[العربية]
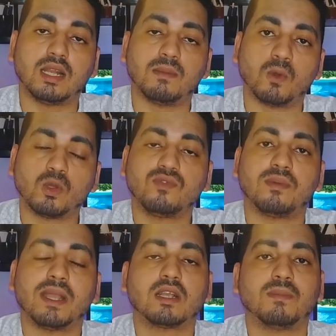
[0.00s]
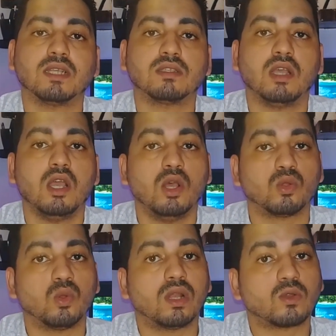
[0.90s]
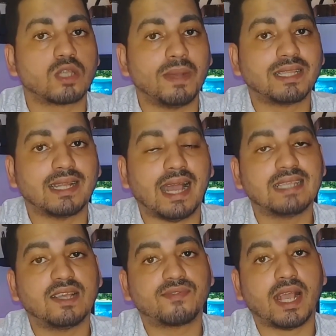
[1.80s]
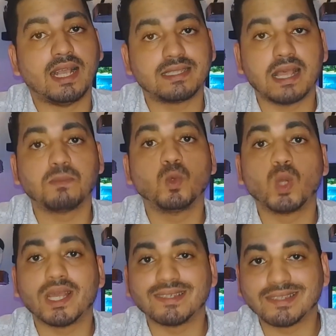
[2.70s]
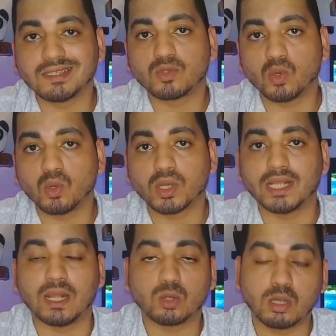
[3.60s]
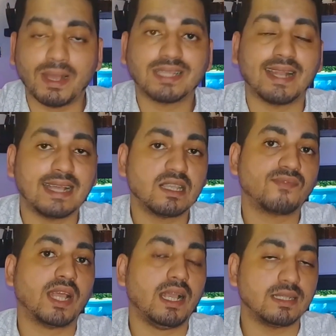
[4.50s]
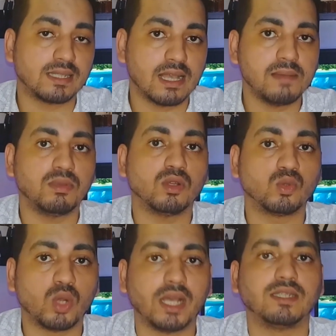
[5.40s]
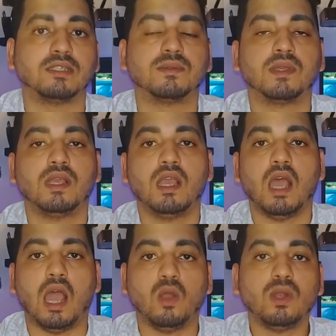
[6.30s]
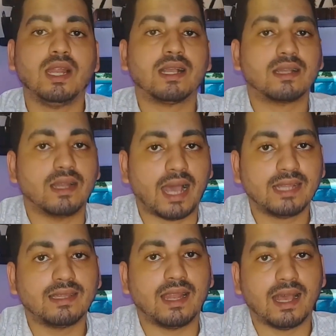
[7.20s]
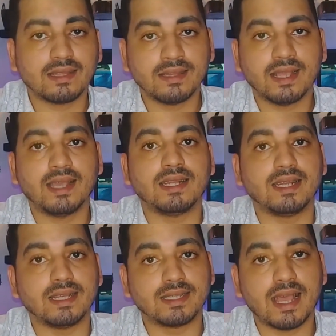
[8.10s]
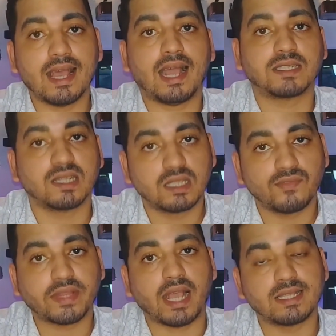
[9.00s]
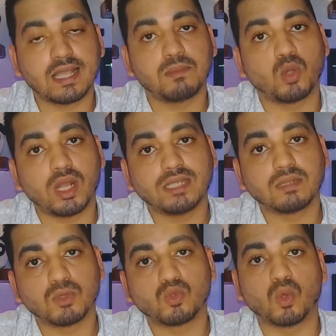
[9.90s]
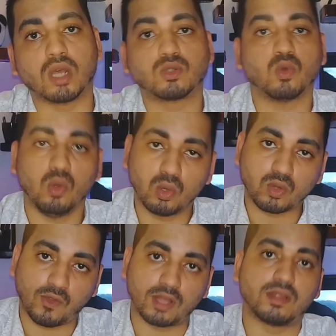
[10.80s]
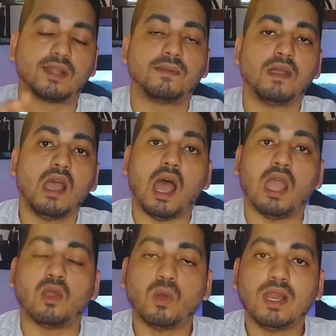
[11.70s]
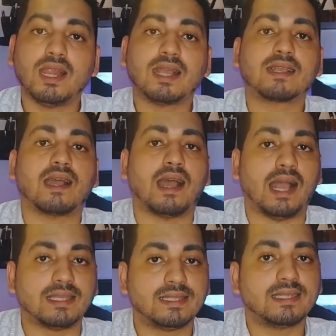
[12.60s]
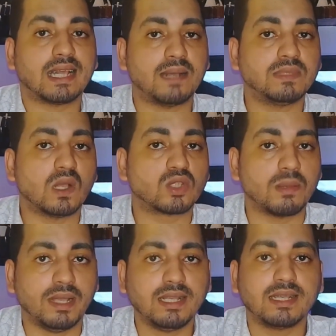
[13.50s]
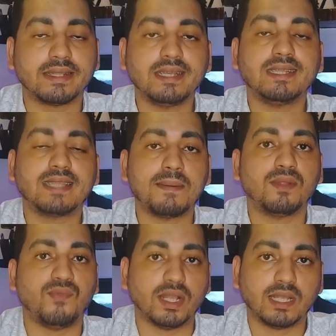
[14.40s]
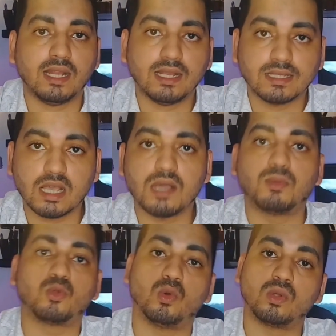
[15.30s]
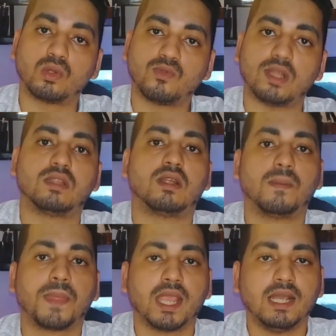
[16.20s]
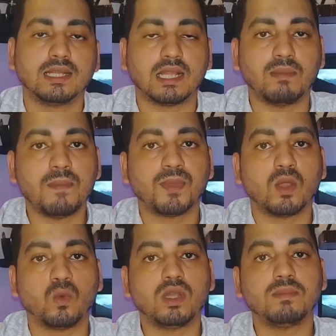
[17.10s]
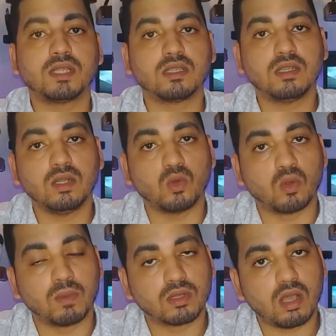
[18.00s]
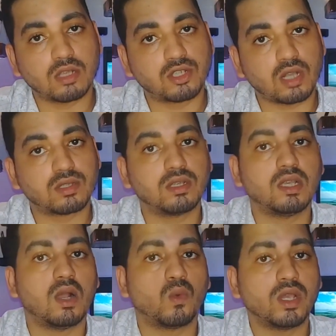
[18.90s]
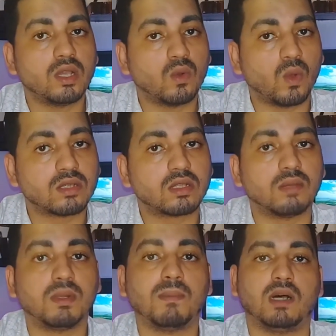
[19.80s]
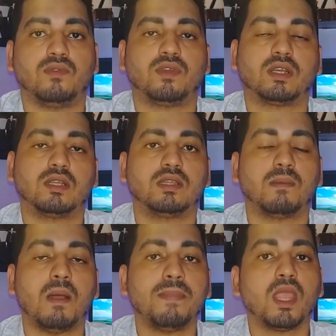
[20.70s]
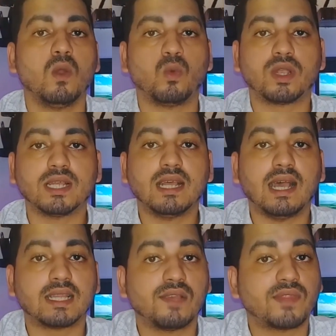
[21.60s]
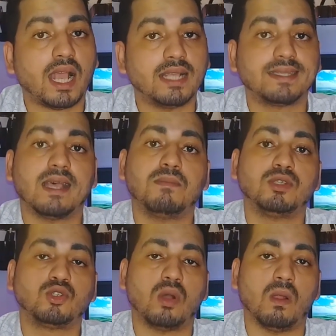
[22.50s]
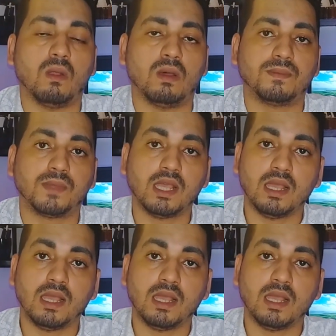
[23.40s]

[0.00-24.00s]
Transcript: اللي موجود في بنك مصر تقول له لو سمحت انا عايز افتح حساب دولاري تقول له كده لو سمحت انا عايز افتح حساب دولاري هيقول لك الحد الادنى للايداع عشان تفتح حساب دولاري 100 دولار تقول له اتفضل هيقول لك عايزين 75 جنيه تمن فتح الحساب تقول له اتفضل تمام وبتدي له البطاقه الشخصيه ووصل بالموافق تمام وكده هتفتح حساب ان شاء الله